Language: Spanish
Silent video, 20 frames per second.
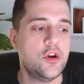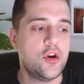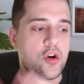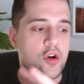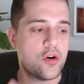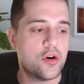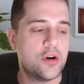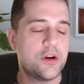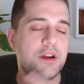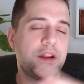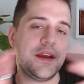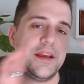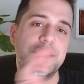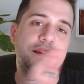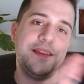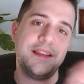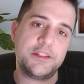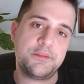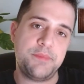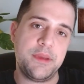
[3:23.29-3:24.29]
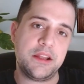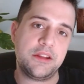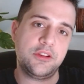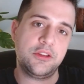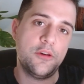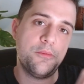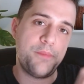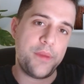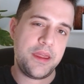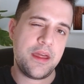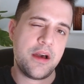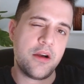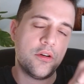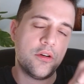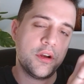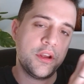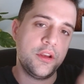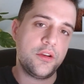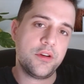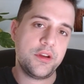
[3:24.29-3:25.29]
con ese aspecto
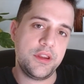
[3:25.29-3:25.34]
pedagógico